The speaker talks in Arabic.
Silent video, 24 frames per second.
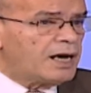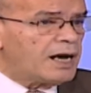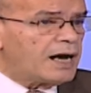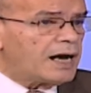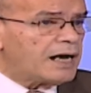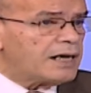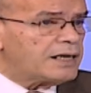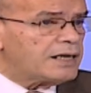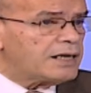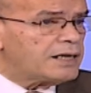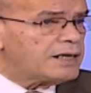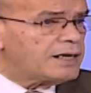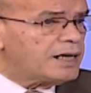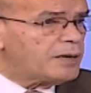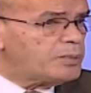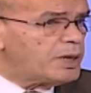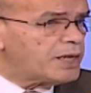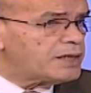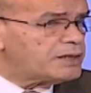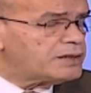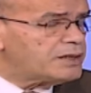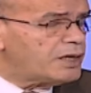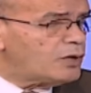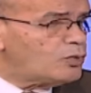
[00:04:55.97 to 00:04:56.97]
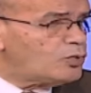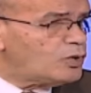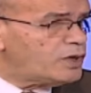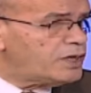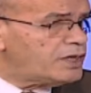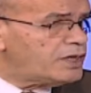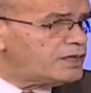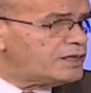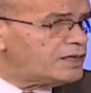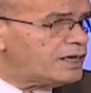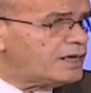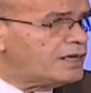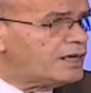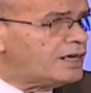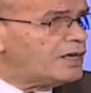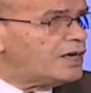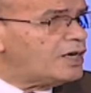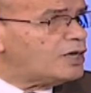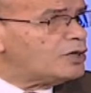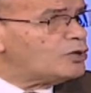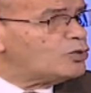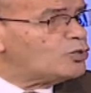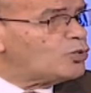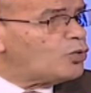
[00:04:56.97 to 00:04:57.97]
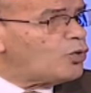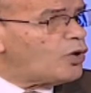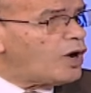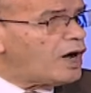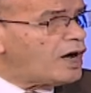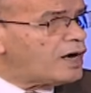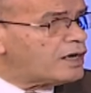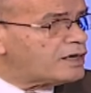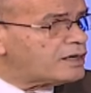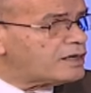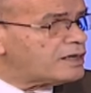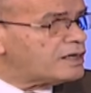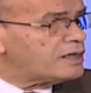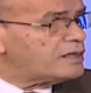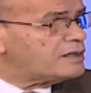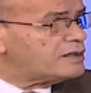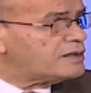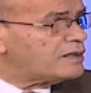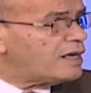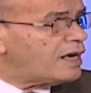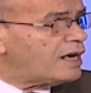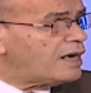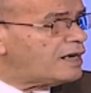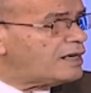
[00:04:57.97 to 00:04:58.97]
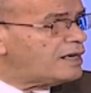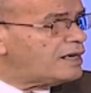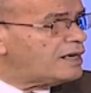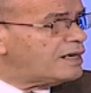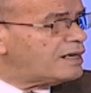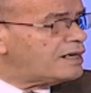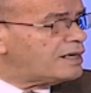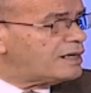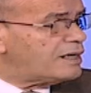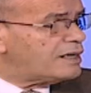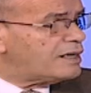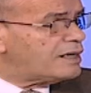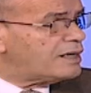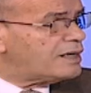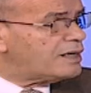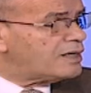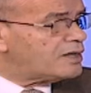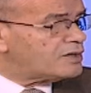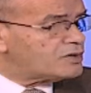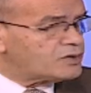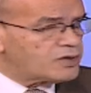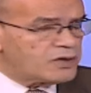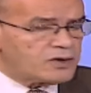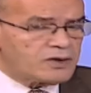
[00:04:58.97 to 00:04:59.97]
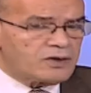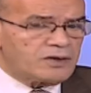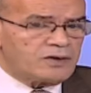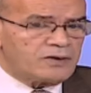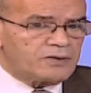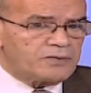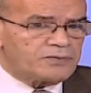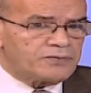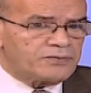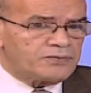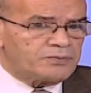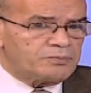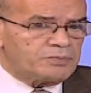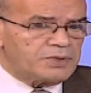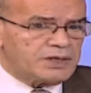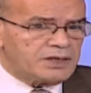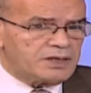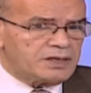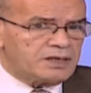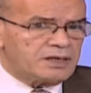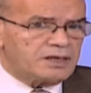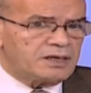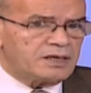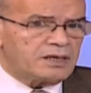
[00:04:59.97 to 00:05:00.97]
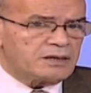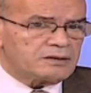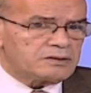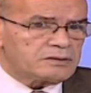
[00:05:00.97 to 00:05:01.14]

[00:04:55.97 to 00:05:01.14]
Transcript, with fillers: على الجبهة الدولية أنه حركة الاعتراف آه، ب